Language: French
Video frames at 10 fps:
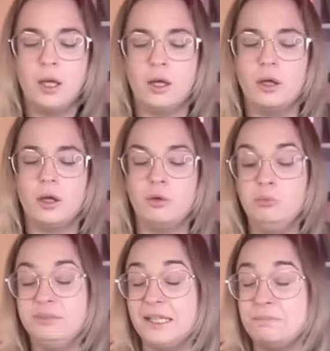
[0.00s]
euh, ou
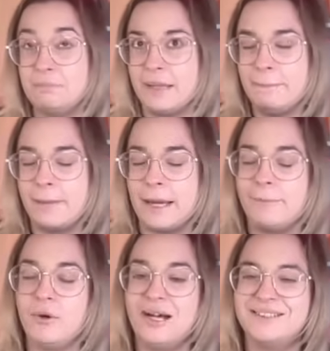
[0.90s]
peut-être même par
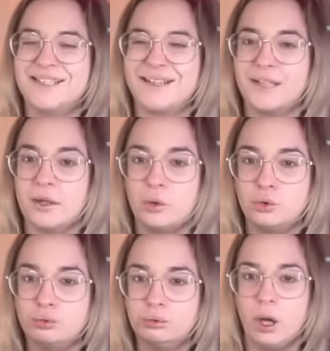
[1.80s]
rapport à certains
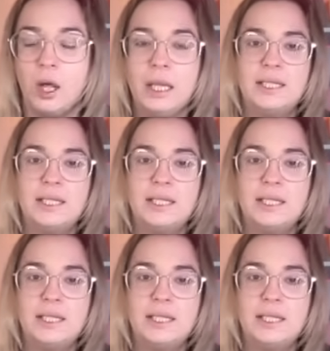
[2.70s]
retours.